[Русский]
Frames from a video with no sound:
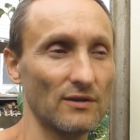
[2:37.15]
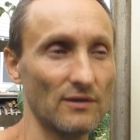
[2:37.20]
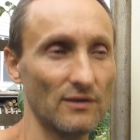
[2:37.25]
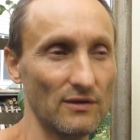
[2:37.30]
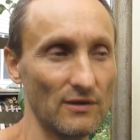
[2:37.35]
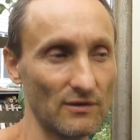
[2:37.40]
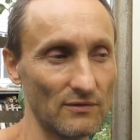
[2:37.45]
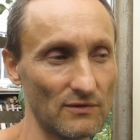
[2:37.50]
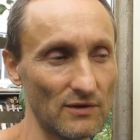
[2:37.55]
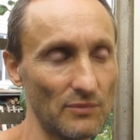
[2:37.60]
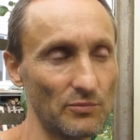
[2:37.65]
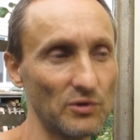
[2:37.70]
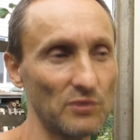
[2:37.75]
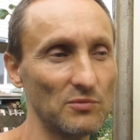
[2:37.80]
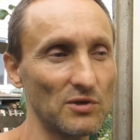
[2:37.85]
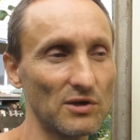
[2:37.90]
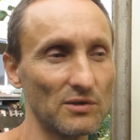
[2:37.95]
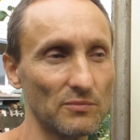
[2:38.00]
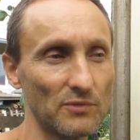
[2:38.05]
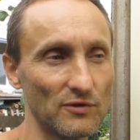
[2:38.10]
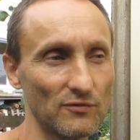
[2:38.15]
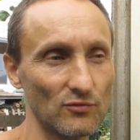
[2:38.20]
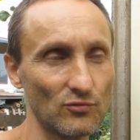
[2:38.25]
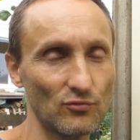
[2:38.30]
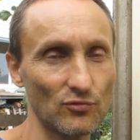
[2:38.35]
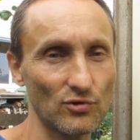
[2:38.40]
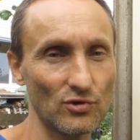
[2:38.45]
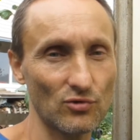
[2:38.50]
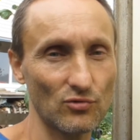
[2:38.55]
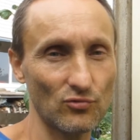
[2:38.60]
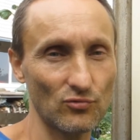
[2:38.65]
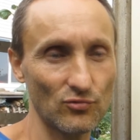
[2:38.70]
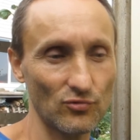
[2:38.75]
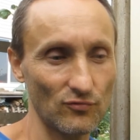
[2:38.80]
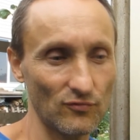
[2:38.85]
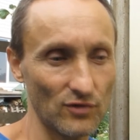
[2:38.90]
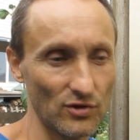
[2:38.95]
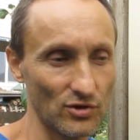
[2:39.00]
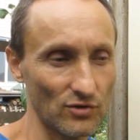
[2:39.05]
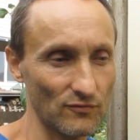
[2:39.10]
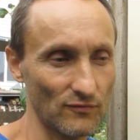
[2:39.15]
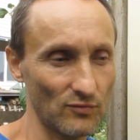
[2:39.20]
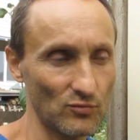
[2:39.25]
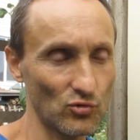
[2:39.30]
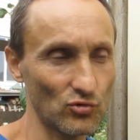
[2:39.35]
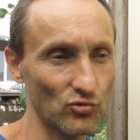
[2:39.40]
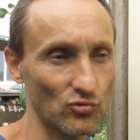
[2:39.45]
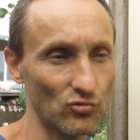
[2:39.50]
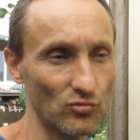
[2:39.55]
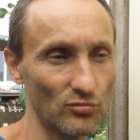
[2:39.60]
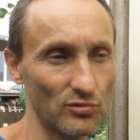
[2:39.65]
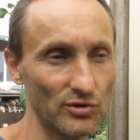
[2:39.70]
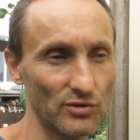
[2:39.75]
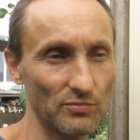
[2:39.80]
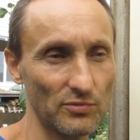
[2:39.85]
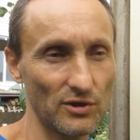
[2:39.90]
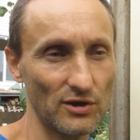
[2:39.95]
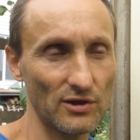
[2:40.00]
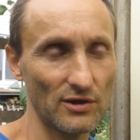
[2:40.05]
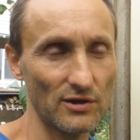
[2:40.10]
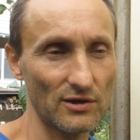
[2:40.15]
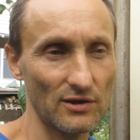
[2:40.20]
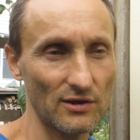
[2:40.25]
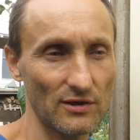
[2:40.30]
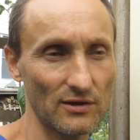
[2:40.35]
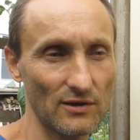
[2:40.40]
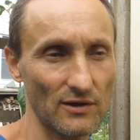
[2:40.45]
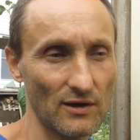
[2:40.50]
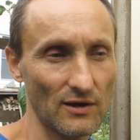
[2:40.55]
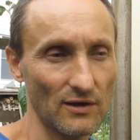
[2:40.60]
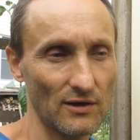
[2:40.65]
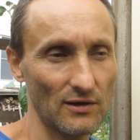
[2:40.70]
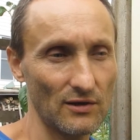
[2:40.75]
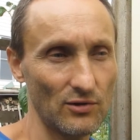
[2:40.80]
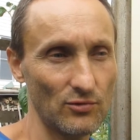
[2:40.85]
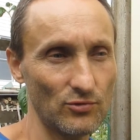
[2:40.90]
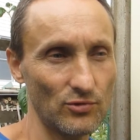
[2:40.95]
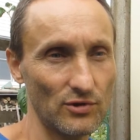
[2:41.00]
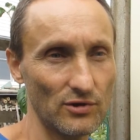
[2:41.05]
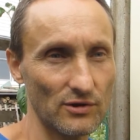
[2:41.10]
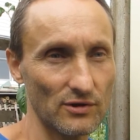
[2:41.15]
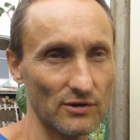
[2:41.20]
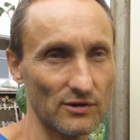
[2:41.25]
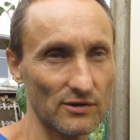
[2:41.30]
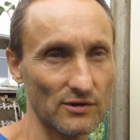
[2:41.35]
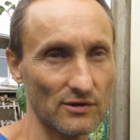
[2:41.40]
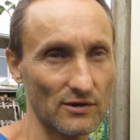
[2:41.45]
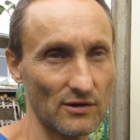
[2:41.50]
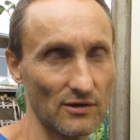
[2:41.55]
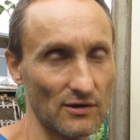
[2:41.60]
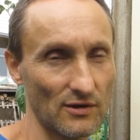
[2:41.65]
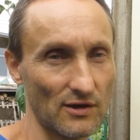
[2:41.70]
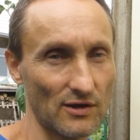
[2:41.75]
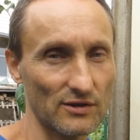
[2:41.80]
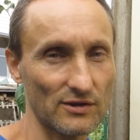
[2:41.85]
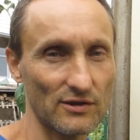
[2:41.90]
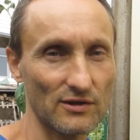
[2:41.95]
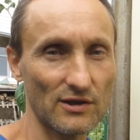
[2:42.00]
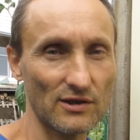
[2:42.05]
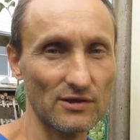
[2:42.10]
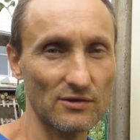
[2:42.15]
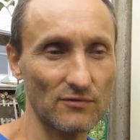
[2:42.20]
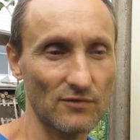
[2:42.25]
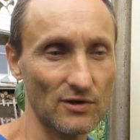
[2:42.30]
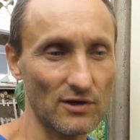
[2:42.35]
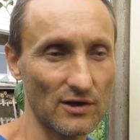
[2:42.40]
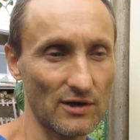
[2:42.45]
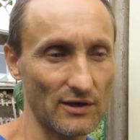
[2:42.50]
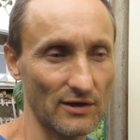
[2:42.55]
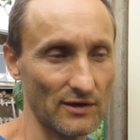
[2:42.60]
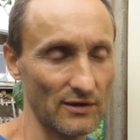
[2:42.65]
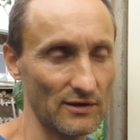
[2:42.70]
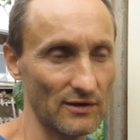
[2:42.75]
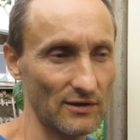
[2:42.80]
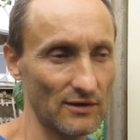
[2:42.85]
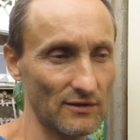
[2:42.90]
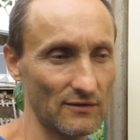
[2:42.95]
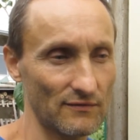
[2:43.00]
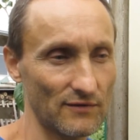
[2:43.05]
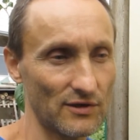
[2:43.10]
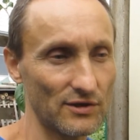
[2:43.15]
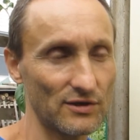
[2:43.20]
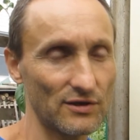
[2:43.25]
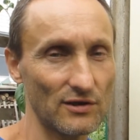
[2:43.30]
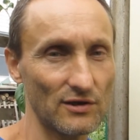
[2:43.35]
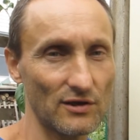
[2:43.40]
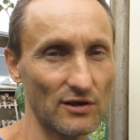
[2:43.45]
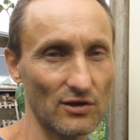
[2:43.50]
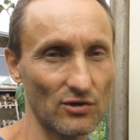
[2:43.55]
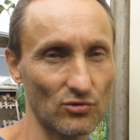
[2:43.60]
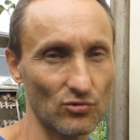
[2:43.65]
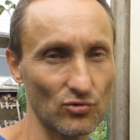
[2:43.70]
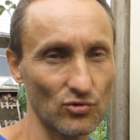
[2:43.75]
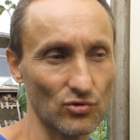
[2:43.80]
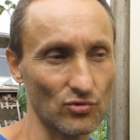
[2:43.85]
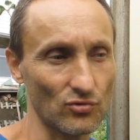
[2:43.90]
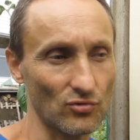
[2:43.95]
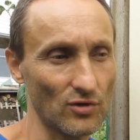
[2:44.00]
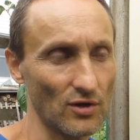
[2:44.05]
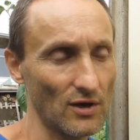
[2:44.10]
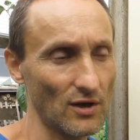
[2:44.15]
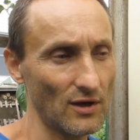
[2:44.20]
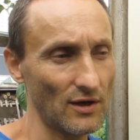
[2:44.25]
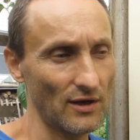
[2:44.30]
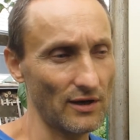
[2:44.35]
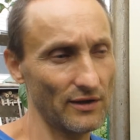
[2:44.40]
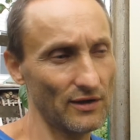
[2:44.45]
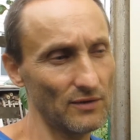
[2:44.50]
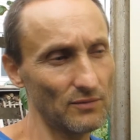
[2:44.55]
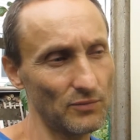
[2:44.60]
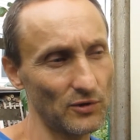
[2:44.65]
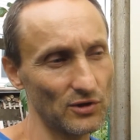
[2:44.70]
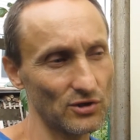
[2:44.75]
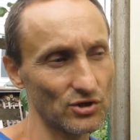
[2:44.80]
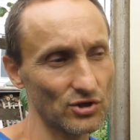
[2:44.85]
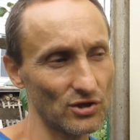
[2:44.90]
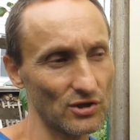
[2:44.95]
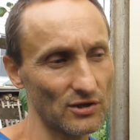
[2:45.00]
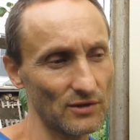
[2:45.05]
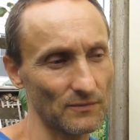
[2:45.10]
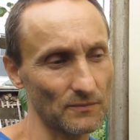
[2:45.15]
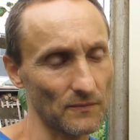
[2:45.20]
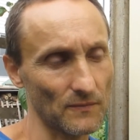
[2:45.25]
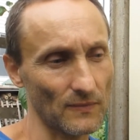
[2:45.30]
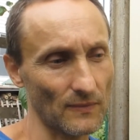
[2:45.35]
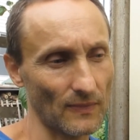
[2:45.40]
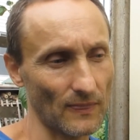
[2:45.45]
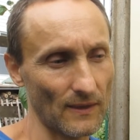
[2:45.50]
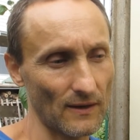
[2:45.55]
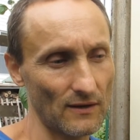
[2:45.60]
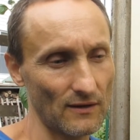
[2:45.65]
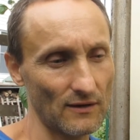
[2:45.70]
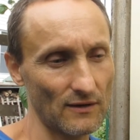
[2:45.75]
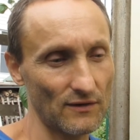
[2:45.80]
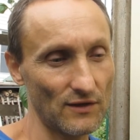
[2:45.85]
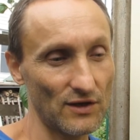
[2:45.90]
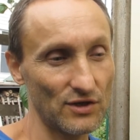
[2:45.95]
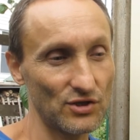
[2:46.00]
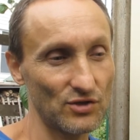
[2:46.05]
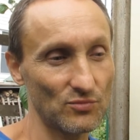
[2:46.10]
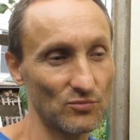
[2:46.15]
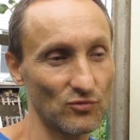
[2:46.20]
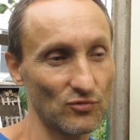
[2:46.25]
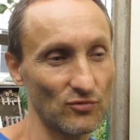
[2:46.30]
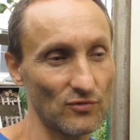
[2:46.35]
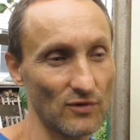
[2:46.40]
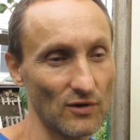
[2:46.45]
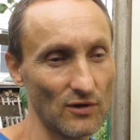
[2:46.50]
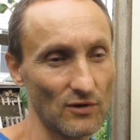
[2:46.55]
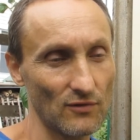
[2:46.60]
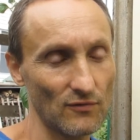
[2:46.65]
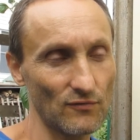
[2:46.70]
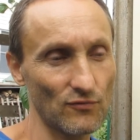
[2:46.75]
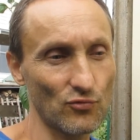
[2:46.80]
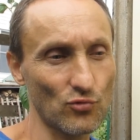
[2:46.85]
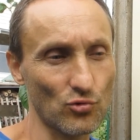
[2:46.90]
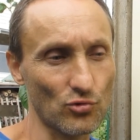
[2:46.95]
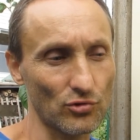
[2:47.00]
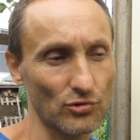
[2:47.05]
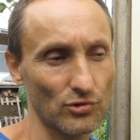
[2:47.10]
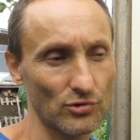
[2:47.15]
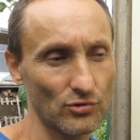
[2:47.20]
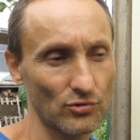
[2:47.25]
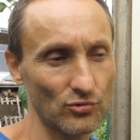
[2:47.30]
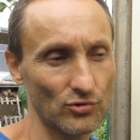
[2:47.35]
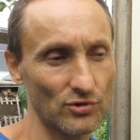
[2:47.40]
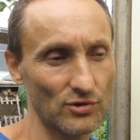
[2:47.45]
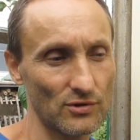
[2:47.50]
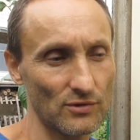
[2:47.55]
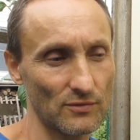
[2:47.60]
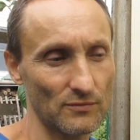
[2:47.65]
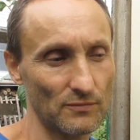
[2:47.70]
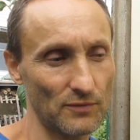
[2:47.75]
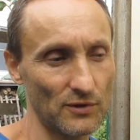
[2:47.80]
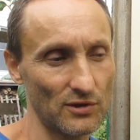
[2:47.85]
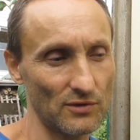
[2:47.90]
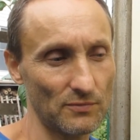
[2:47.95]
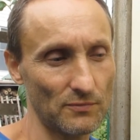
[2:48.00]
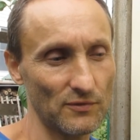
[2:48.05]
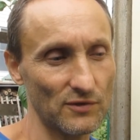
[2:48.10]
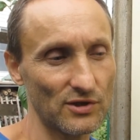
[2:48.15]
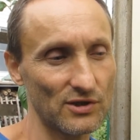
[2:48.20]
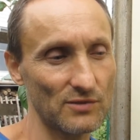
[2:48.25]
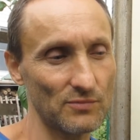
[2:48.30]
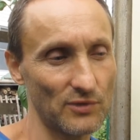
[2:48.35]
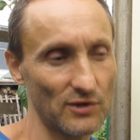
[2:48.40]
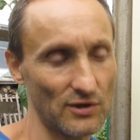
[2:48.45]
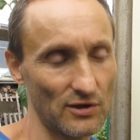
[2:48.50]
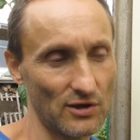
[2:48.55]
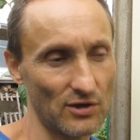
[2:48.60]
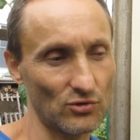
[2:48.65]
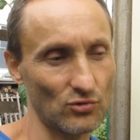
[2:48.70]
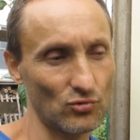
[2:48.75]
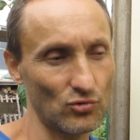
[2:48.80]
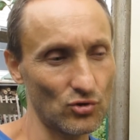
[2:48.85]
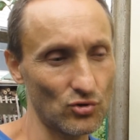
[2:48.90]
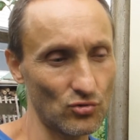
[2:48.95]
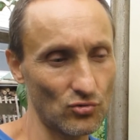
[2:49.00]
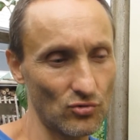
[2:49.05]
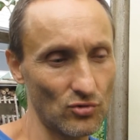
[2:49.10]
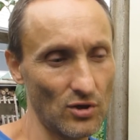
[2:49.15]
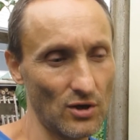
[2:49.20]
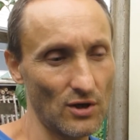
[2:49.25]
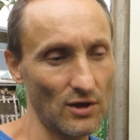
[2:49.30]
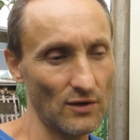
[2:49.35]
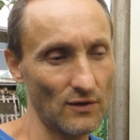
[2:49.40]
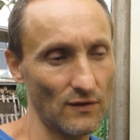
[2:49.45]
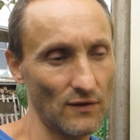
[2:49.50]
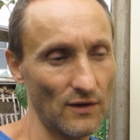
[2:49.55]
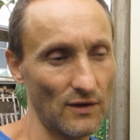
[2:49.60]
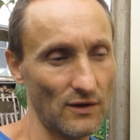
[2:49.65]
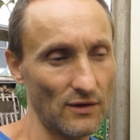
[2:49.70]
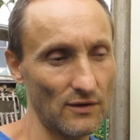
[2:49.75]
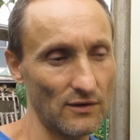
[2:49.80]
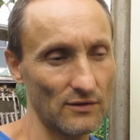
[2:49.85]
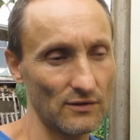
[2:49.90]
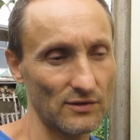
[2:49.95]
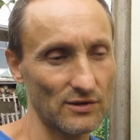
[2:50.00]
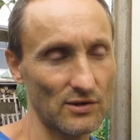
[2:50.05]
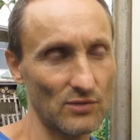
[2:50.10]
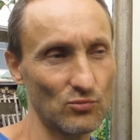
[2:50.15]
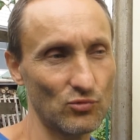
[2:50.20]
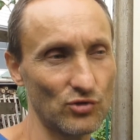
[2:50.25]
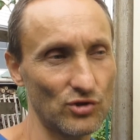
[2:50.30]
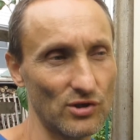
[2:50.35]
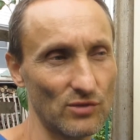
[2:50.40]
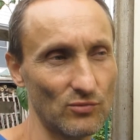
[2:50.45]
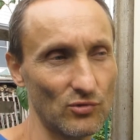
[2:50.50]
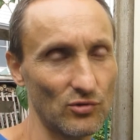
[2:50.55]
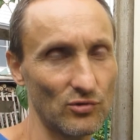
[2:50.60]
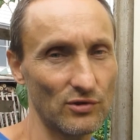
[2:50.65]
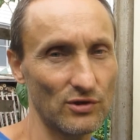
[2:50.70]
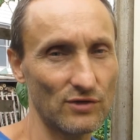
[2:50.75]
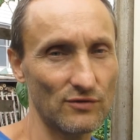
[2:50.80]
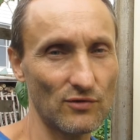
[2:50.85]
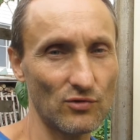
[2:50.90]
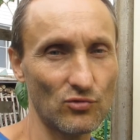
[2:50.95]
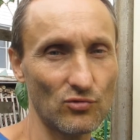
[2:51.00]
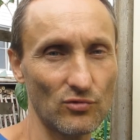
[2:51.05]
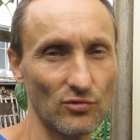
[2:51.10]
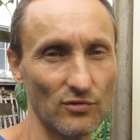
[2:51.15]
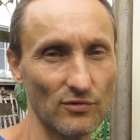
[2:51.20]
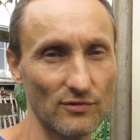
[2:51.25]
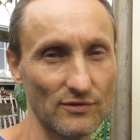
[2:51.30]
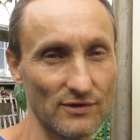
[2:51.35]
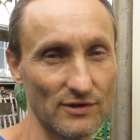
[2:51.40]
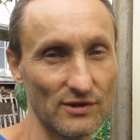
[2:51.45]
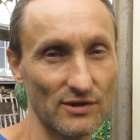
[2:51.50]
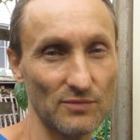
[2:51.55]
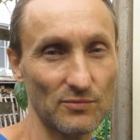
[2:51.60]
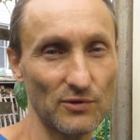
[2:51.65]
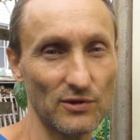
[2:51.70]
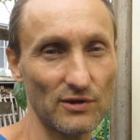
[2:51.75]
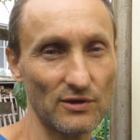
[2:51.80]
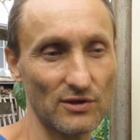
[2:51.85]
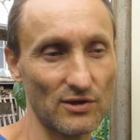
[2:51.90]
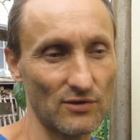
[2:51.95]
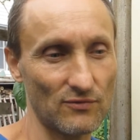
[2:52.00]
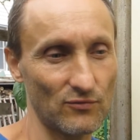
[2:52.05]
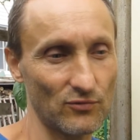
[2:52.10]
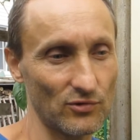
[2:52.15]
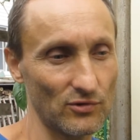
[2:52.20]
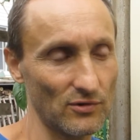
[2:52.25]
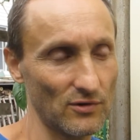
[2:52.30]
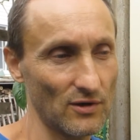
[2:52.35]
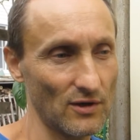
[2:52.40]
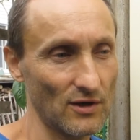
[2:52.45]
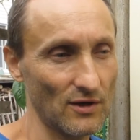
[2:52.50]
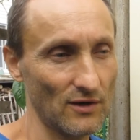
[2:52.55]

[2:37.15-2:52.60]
Я для примера приведу вот такую вот вещь. В Амурскую область переехали люди с Краснодарского края и вырастили картошку. Они положили а, на зиму в гурт, то есть э, насыпали картошку на саму землю и сверху засыпали травой.